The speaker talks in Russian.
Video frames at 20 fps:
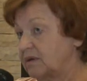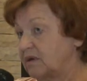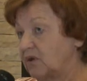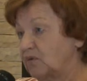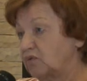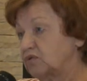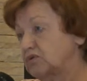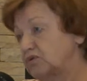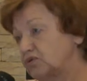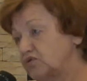
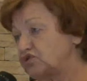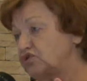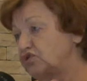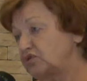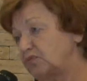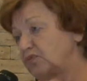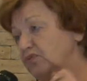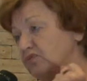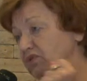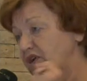вот лучше
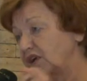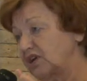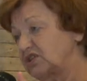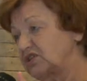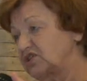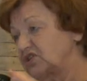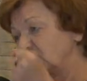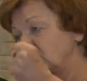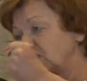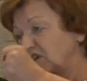бы он,
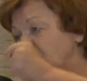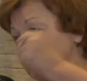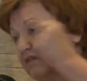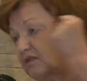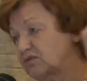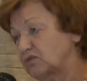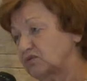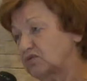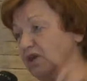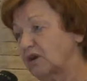конечно, как-то
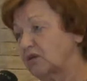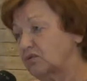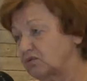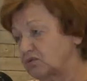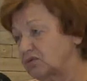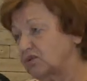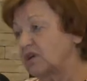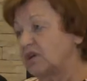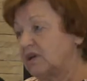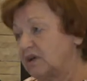вот так вот
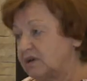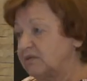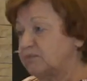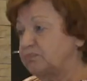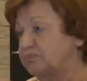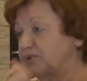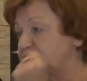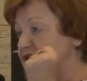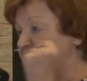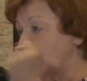
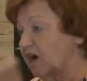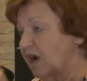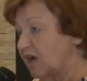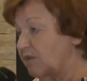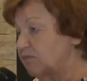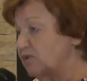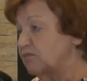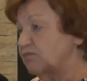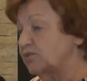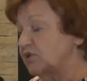
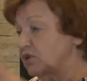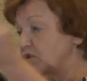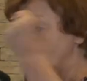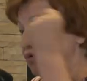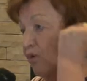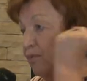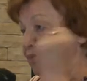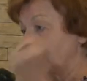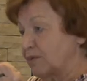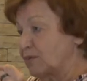пинками бы и
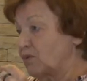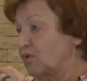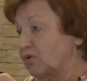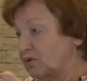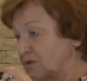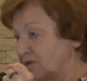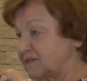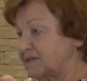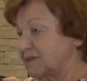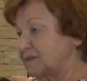громким
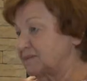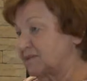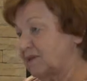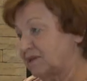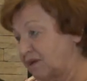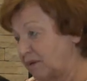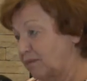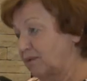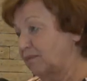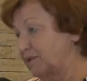голосом,
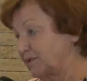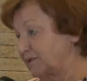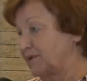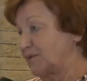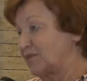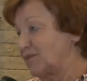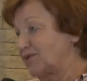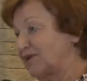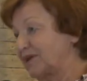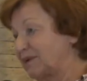тогда бы было
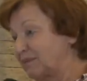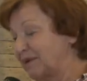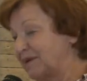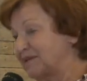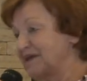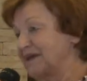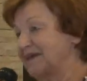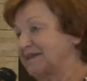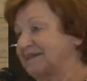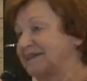более
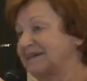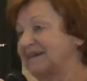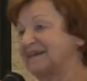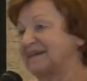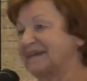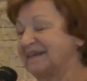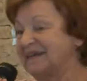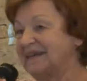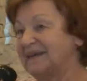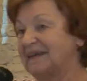понятно.
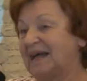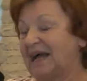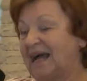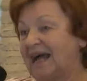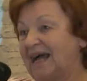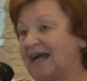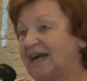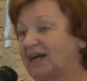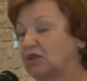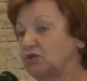
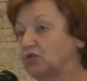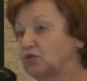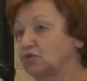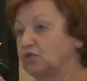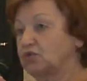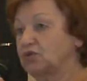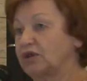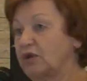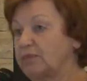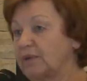Но тут
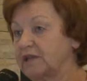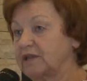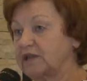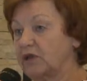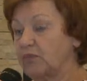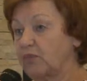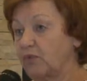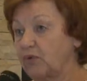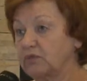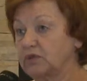он опять
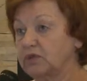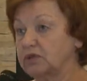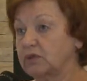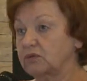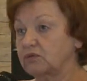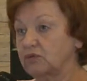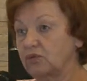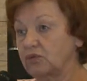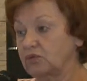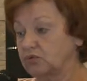напомнил,
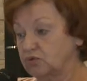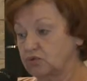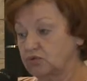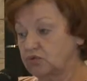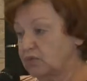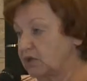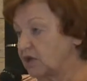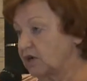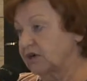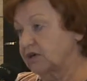но тут
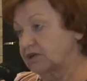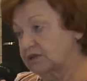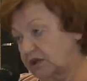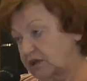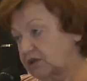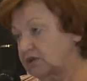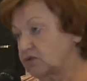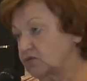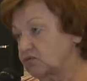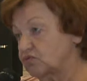меня
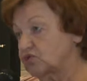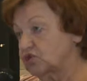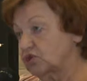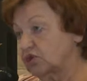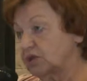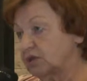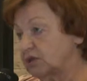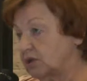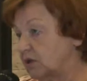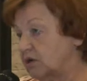конкретно уже
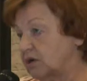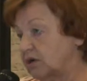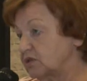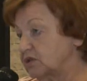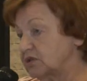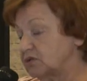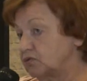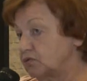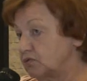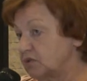это
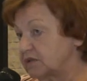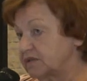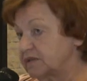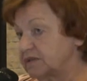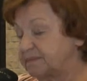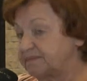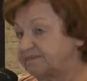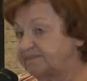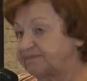коснулось.